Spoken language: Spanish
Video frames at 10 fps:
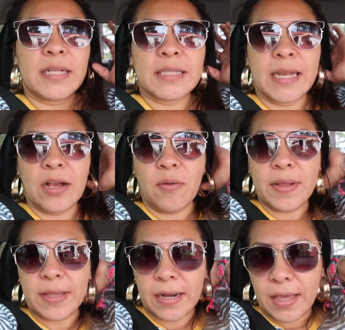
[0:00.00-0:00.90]
les quería
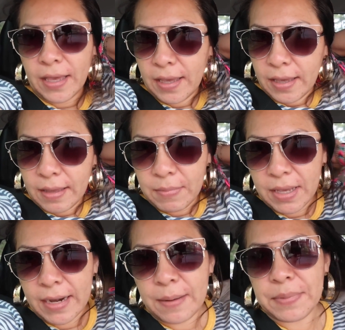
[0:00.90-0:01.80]
comentar que en
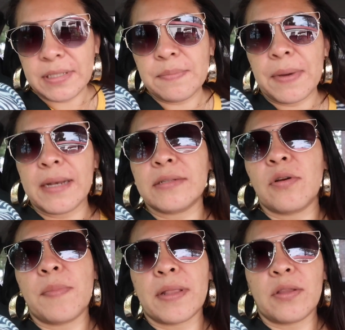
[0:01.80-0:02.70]
mi canal principal les
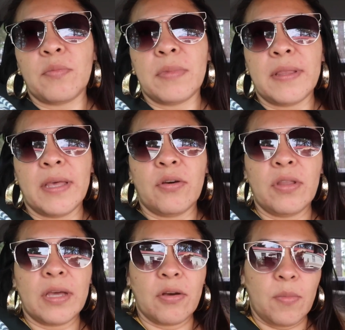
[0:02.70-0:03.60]
compartí un
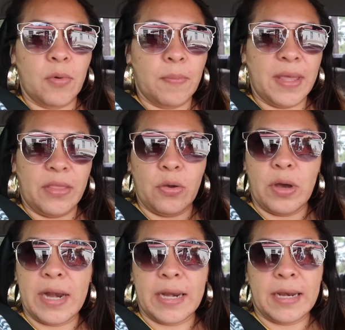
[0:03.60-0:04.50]
video de cómo
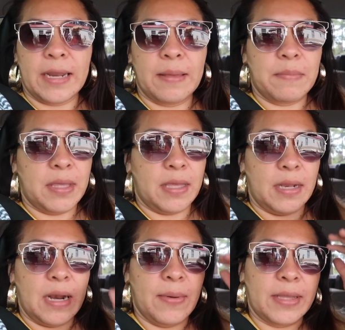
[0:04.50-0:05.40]
medio arreglé
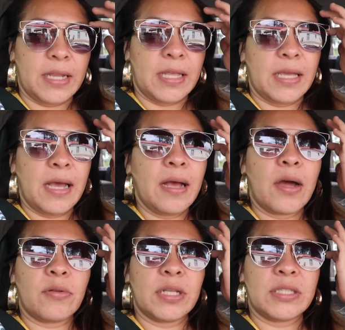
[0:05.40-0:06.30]
mi lavandería.
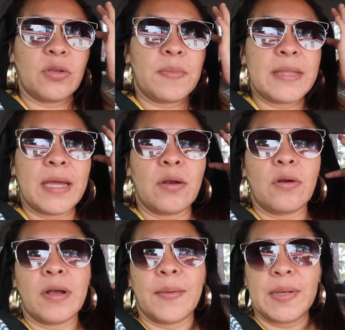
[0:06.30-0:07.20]
Ahorita estoy pintando
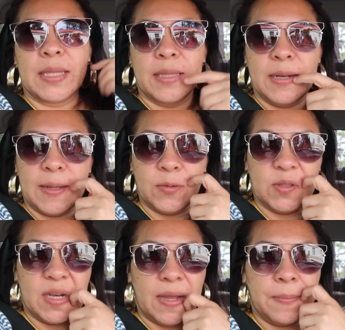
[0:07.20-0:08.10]
los gabinetes de la
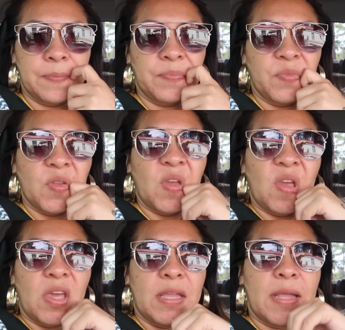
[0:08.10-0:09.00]
cocina
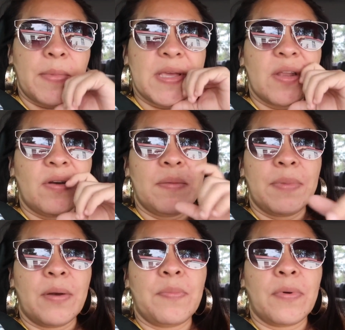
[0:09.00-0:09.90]
y también quiero
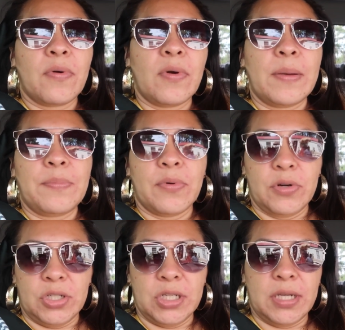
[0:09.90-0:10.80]
limpiar un poco el
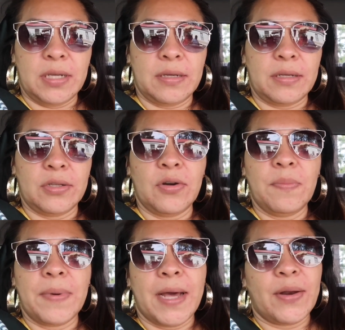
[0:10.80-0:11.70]
Porsche. Yo
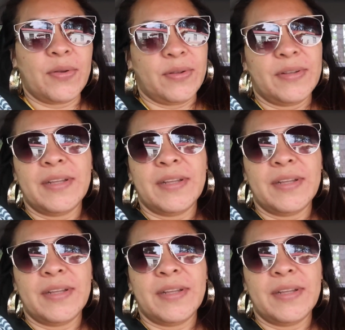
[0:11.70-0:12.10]
no paro,